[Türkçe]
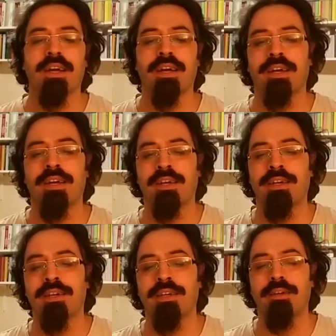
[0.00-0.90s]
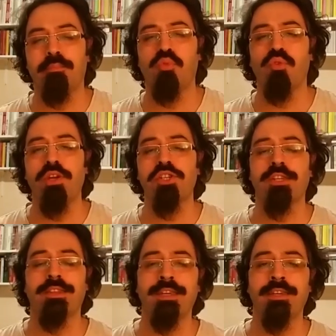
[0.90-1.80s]
e, bu
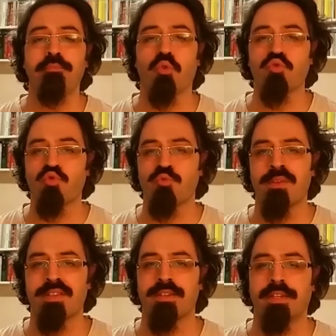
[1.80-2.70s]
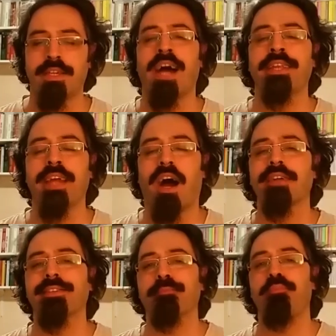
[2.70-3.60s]
eşitliğin bozulması yani
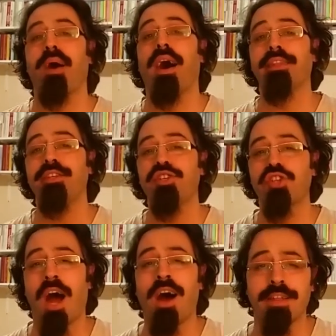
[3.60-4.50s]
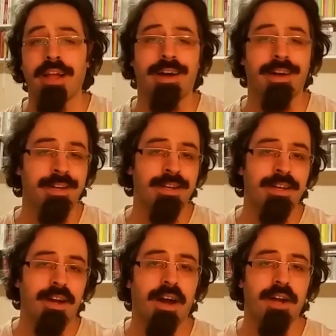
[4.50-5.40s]
artık padişahla
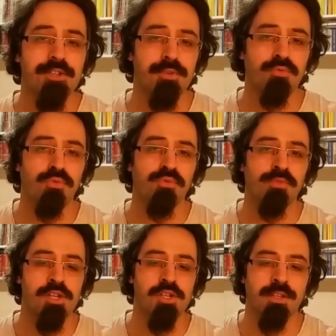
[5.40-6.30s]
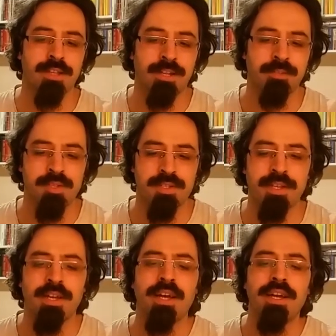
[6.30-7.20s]
arşidüğün
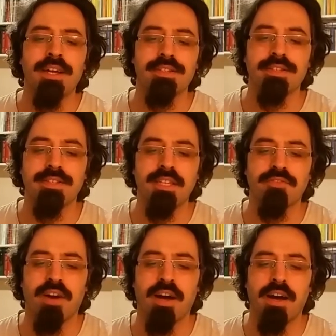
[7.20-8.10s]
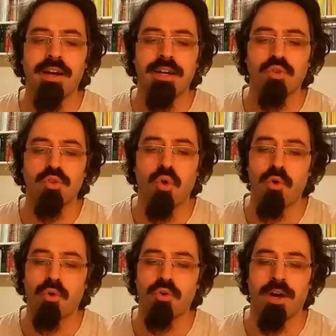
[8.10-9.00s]
eşitlenmesi Zitva
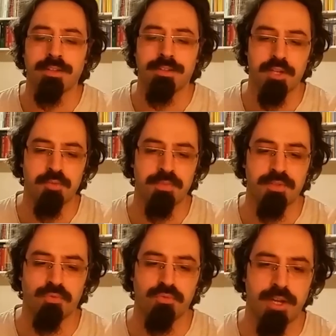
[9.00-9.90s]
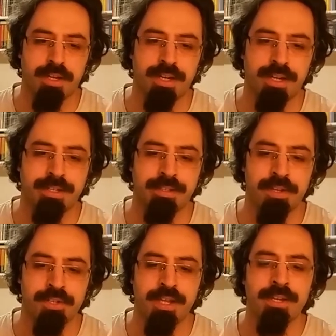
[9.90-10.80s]
Torok antlaşması olacak
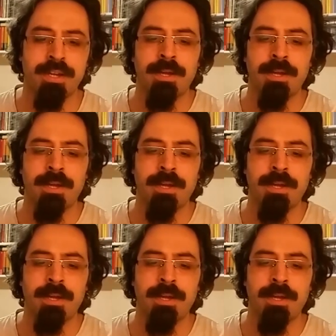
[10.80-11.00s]
arkadaşlar.